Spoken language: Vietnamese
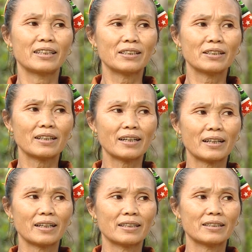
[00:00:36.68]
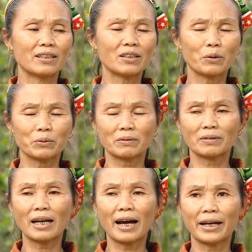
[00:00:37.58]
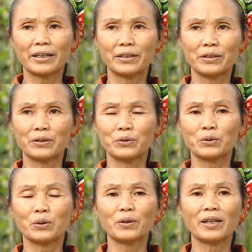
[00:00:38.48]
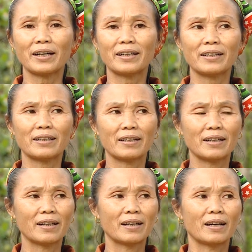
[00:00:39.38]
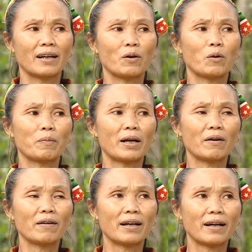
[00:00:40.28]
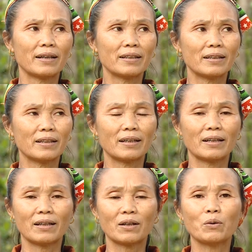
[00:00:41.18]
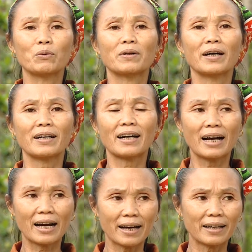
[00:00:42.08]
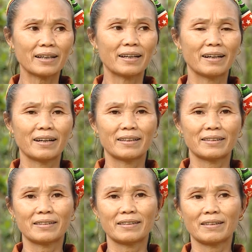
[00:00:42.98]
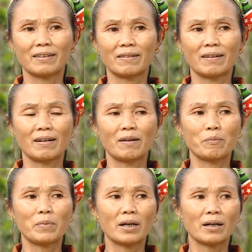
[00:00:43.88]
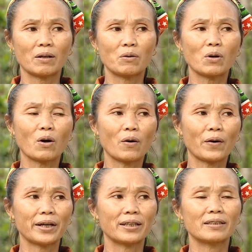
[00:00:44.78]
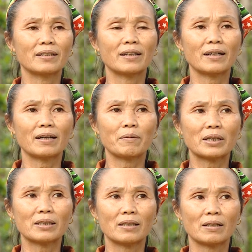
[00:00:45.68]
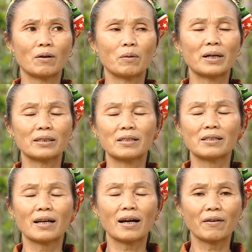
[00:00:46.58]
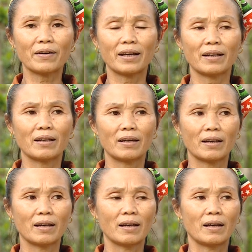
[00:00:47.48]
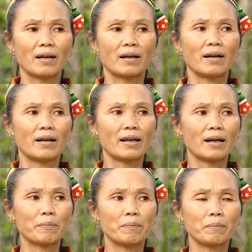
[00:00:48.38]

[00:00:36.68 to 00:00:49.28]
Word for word: khi xưa là dân tộc Thái chúng tôi là ốm đau là hay cúng hay khai ừ, mà không khỏi dư là bác sĩ có bác sĩ sao đến à, làm